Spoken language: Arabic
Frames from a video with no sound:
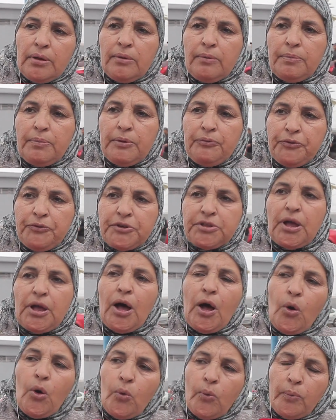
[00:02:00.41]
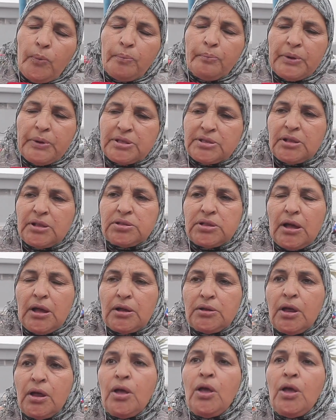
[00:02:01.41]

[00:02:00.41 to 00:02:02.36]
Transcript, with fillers: بالفداء او بمر السلطان